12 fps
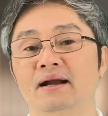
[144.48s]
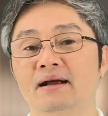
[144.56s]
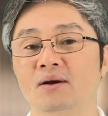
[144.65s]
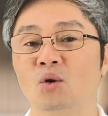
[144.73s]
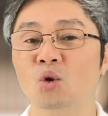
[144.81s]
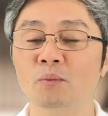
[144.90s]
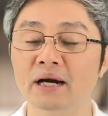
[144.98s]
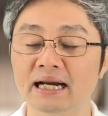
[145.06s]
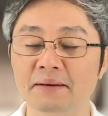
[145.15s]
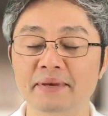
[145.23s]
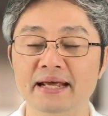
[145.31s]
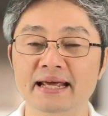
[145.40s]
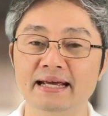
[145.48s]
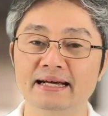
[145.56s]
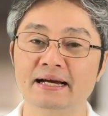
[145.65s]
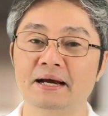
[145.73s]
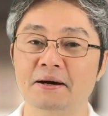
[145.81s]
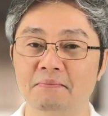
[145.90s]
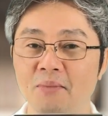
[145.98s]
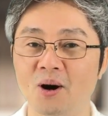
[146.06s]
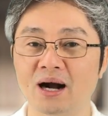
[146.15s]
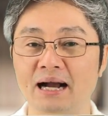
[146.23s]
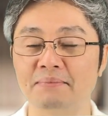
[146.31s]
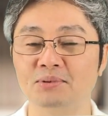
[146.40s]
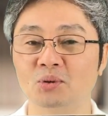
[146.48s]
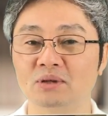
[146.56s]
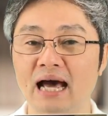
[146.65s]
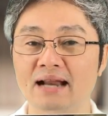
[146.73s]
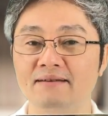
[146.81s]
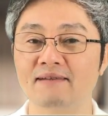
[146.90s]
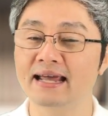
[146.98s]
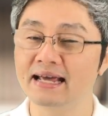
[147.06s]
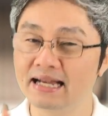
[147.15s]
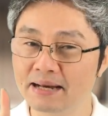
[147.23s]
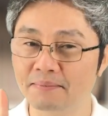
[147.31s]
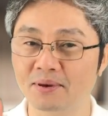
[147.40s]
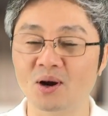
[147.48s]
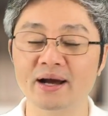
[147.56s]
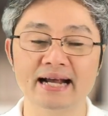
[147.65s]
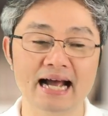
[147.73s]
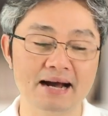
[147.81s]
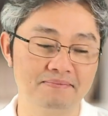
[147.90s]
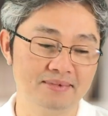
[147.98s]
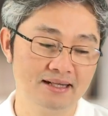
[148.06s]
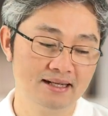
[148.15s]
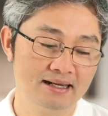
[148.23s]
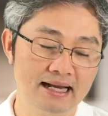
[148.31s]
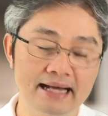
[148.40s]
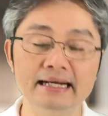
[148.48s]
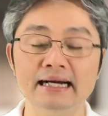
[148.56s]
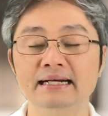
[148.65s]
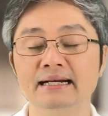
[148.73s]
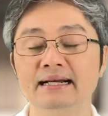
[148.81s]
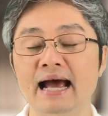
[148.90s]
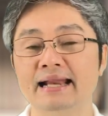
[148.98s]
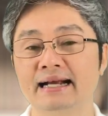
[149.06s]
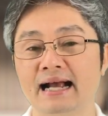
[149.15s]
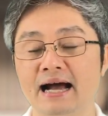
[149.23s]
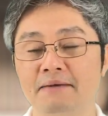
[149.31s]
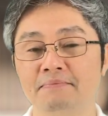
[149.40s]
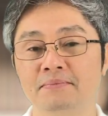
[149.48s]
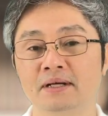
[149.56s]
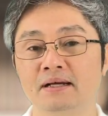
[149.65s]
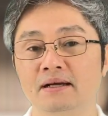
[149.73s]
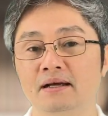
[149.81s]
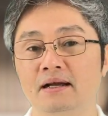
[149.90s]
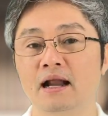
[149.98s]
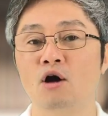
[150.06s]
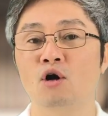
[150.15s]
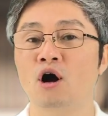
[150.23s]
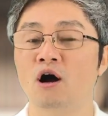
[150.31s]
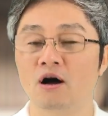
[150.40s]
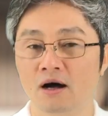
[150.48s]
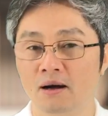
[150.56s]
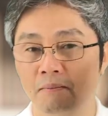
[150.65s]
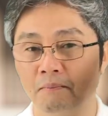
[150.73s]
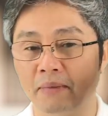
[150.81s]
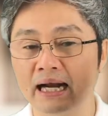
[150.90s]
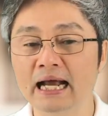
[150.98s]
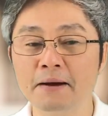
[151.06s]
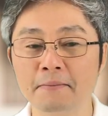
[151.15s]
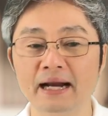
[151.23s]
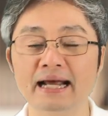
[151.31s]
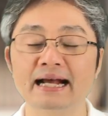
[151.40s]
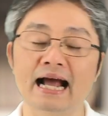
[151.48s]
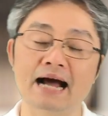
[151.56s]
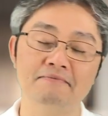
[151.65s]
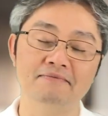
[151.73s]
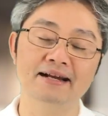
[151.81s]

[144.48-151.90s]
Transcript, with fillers: ผู้มือเล่มนี้บอกกับทุกท่านไว้เรียบร้อยครับและเหนืออื่นใดนะครับ เราก็มาเริ่มกันเลยครับ วัน